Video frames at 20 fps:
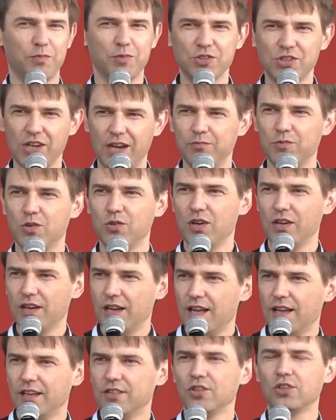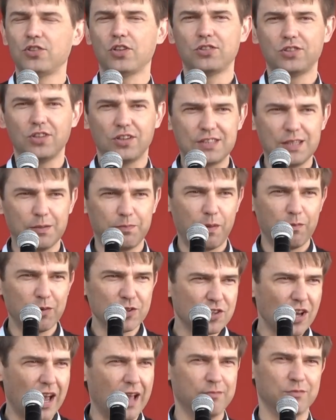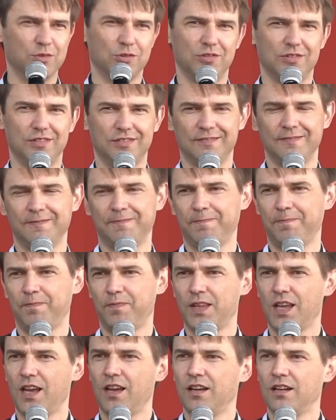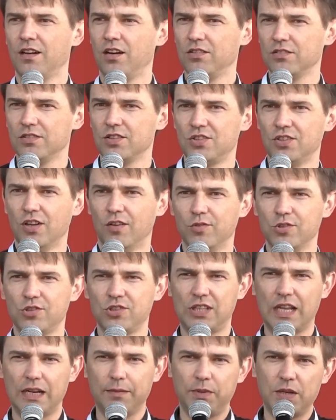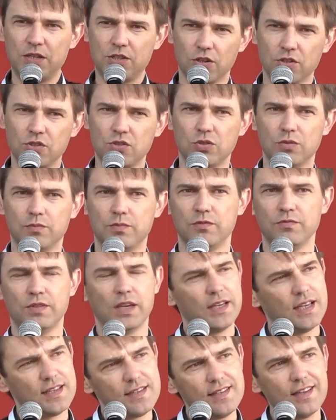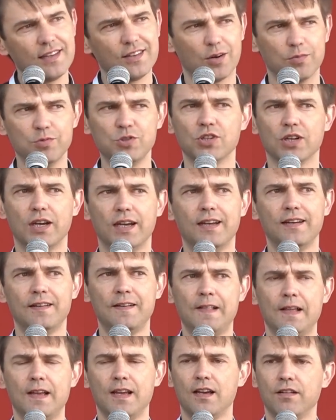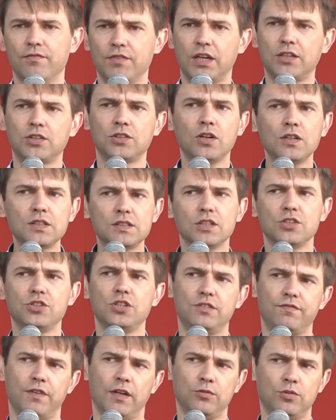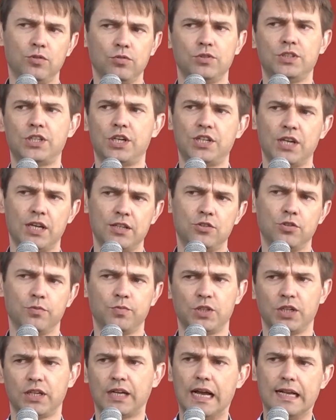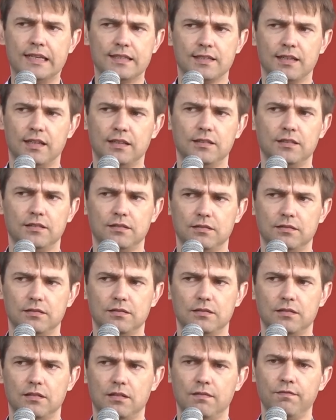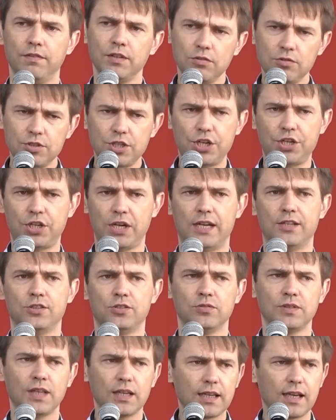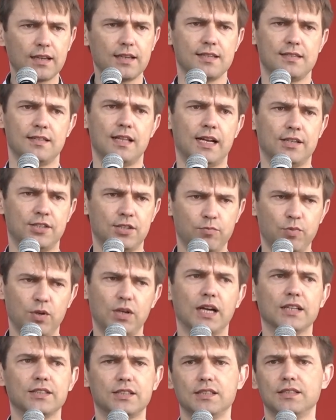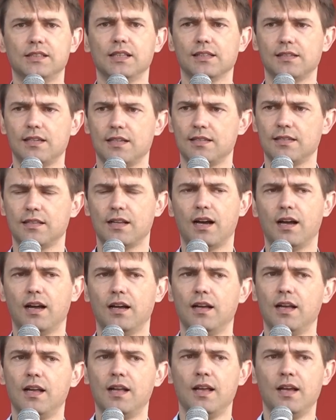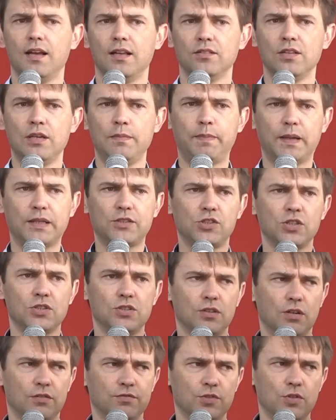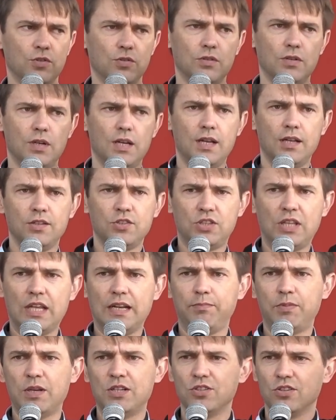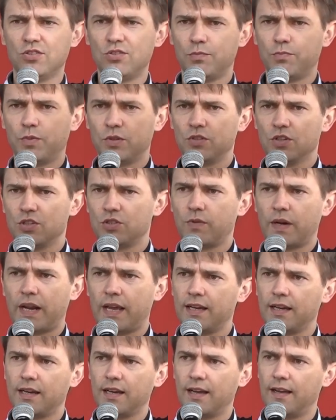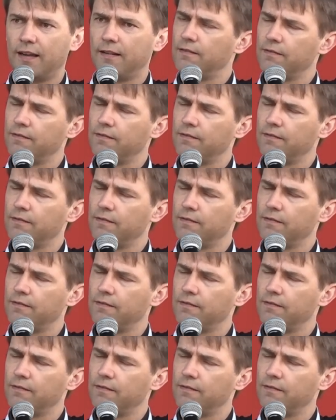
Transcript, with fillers: Bożemu, no to kto chce po Bożemu? O, znowu 4-5 osób. Mówię, jest niedobrze. Mówię, kto chce żyć według dziesięciu przykazań? Według dziesięciu, tak jak je znacie, bo każdy z nas je zna. No i patrzę znowu, 4-5 osób podniosło rękę.